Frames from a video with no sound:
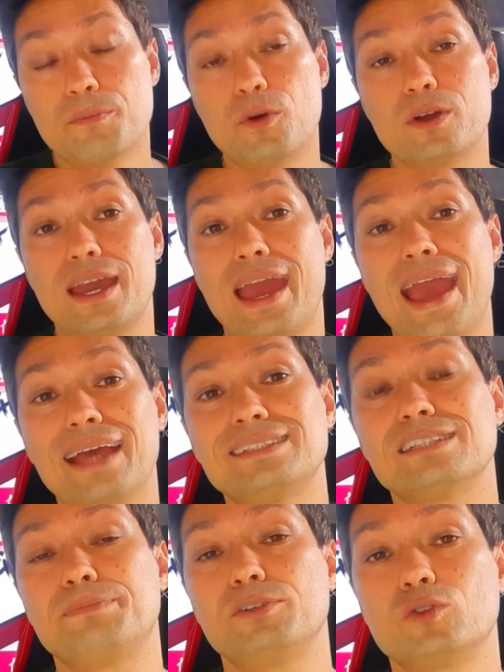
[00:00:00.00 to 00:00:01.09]
Porque
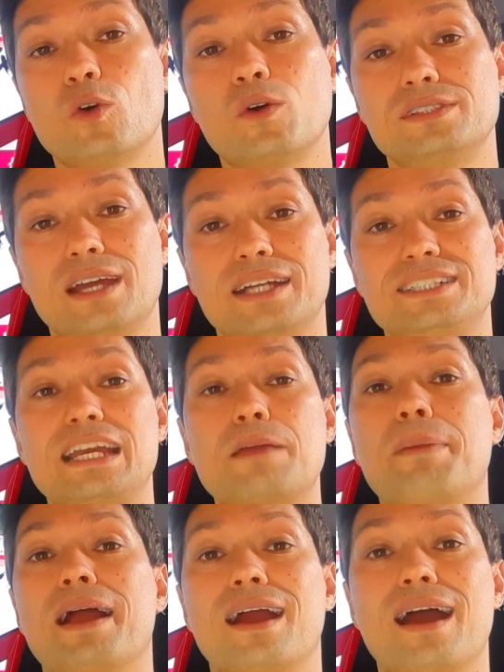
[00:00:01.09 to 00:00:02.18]
essas pessoas, né, a gente tem que
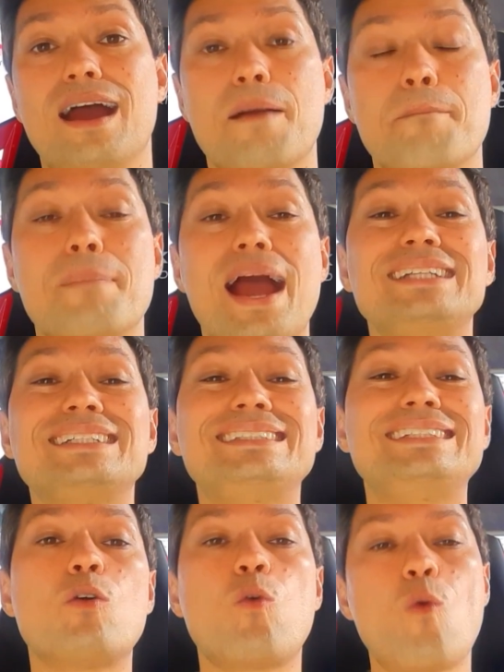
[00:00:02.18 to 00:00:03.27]
pagar mais de
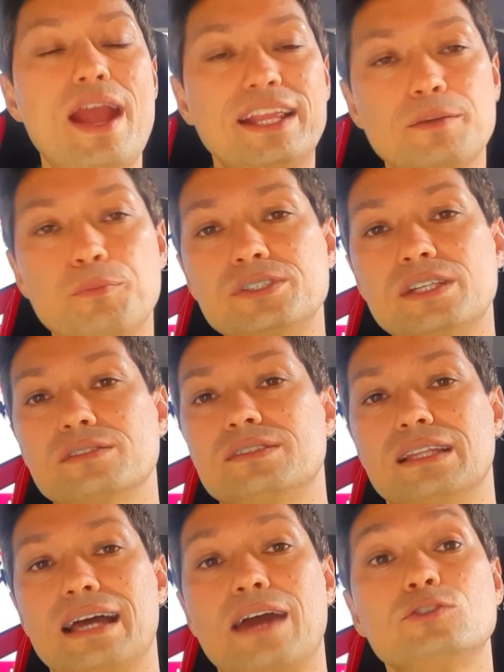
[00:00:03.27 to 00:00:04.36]
50% do
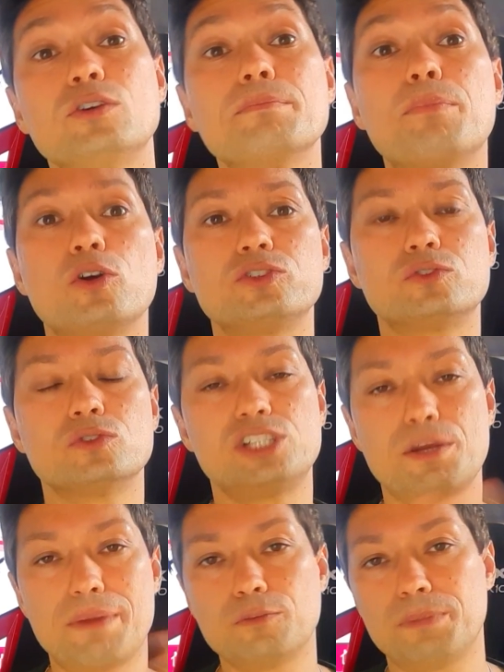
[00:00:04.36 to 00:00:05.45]
salário são impostos,
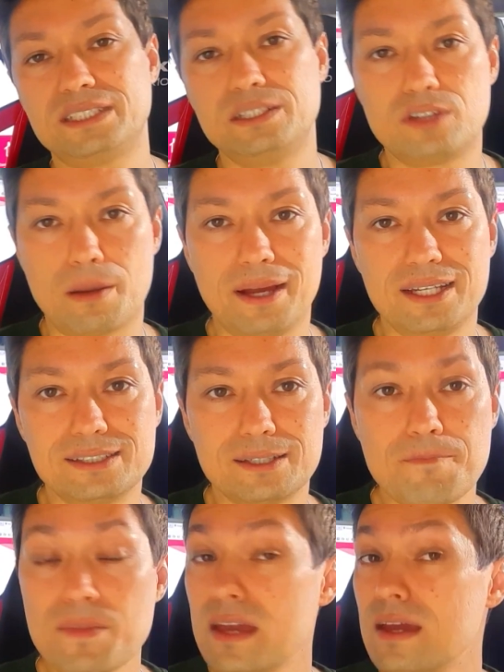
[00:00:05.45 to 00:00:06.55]
chamado passivo
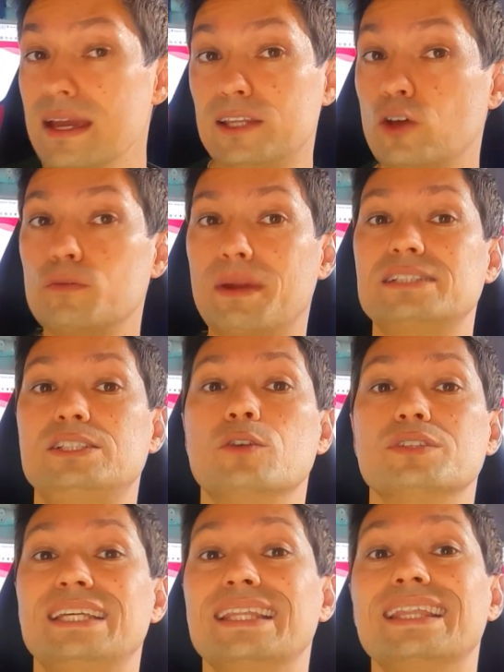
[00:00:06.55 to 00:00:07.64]
trabalhista. Então no Brasil
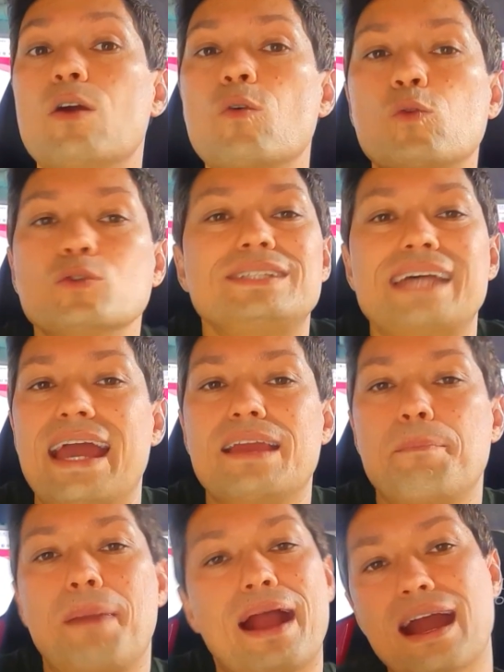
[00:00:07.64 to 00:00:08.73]
você não
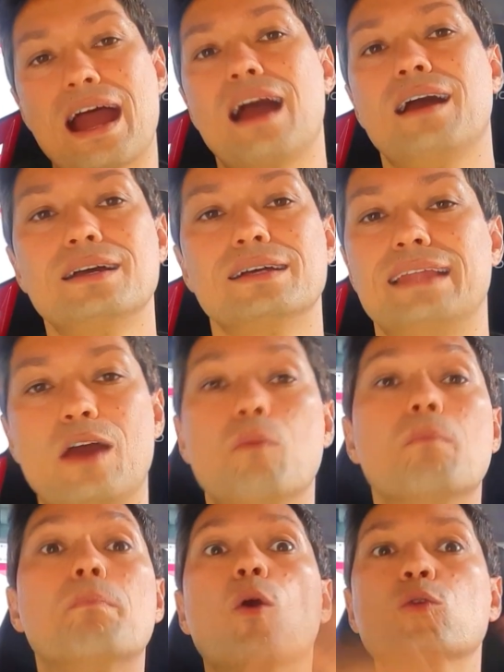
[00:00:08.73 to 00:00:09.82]
consegue pagar né,
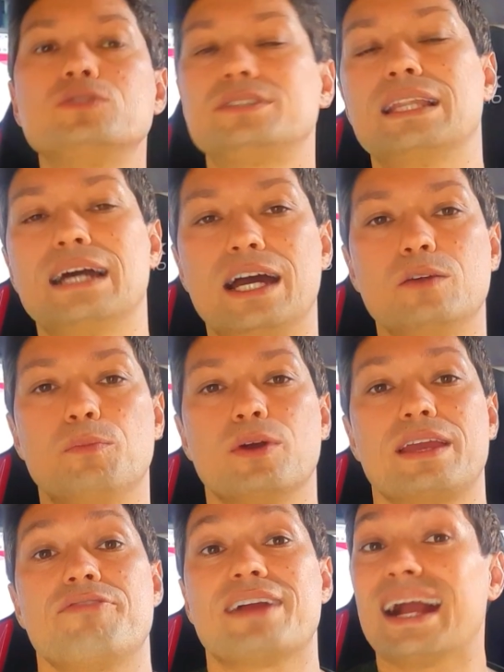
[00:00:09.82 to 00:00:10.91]
um bom salário,
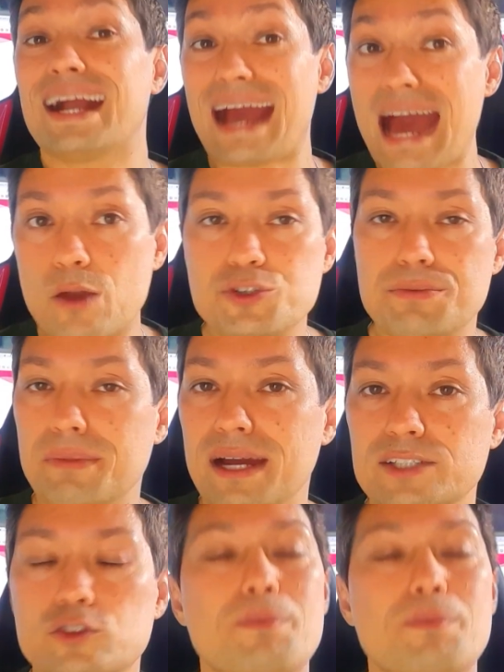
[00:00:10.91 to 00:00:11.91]
porque fica caro demais.